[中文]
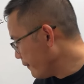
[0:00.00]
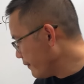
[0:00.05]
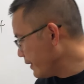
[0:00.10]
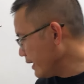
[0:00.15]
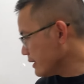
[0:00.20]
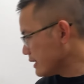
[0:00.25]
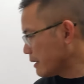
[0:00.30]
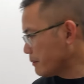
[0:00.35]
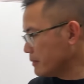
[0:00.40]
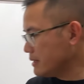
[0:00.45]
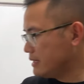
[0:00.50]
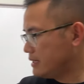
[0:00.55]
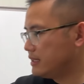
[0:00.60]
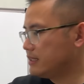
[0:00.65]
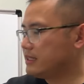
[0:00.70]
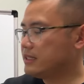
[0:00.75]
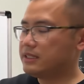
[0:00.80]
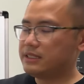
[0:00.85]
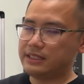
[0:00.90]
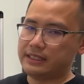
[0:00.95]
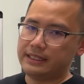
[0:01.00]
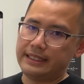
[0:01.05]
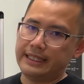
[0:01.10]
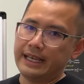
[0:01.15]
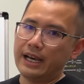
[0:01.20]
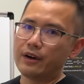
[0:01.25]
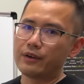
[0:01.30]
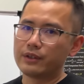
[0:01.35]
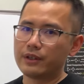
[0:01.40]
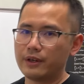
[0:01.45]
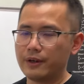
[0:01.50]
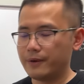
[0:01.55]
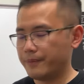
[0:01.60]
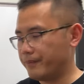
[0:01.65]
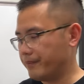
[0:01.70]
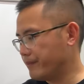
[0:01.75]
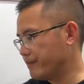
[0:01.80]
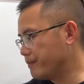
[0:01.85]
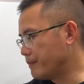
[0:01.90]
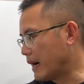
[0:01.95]
那他们其实只要呢
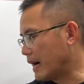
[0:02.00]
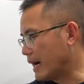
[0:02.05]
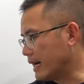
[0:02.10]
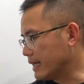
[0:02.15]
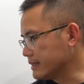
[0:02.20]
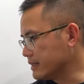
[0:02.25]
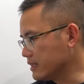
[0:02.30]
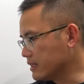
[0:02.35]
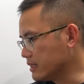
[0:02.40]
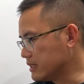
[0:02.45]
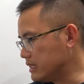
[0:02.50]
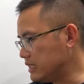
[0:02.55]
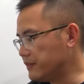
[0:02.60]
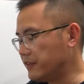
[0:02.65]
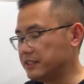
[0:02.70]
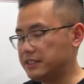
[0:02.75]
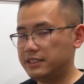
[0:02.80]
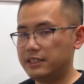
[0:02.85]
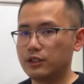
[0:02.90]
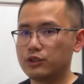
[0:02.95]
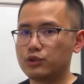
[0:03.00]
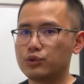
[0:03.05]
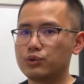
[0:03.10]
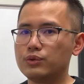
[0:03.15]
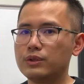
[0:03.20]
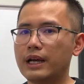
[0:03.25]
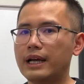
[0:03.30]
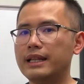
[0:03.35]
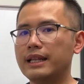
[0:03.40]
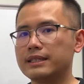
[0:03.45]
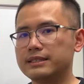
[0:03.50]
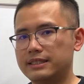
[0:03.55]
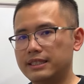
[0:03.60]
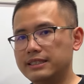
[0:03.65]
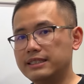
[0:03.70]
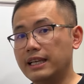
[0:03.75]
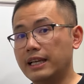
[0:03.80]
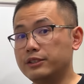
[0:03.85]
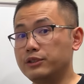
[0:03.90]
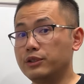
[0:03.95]
把这个积分写出来，然后接
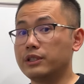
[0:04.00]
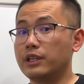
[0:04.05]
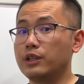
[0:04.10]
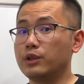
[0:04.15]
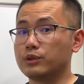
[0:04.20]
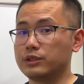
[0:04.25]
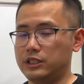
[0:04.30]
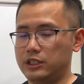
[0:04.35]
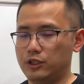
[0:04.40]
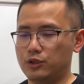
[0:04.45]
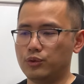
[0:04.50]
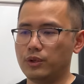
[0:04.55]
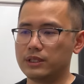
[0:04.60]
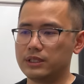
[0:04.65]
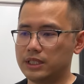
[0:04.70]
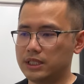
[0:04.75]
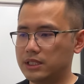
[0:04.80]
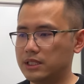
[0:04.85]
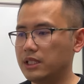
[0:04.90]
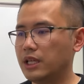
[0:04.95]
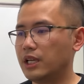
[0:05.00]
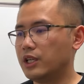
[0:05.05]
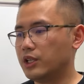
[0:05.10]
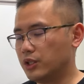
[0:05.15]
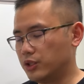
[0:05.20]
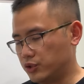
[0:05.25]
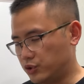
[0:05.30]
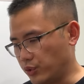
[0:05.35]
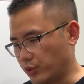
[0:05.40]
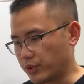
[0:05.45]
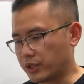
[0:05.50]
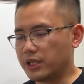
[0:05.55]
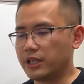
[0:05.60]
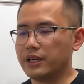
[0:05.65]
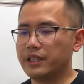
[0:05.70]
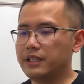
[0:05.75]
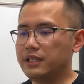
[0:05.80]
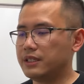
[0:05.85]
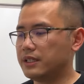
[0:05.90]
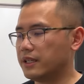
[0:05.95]
下来就可以用计算机就
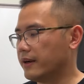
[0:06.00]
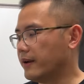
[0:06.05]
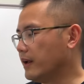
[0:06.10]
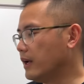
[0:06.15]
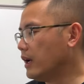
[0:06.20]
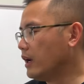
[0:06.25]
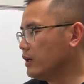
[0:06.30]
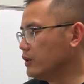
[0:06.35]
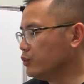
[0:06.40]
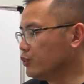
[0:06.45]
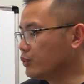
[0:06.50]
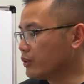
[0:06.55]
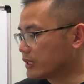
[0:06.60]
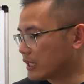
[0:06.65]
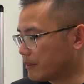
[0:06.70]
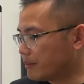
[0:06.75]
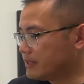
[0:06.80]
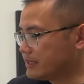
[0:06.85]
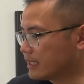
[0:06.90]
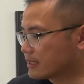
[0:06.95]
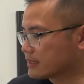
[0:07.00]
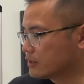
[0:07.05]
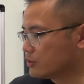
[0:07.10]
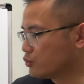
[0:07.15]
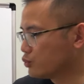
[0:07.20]
可以了。如果他们这样子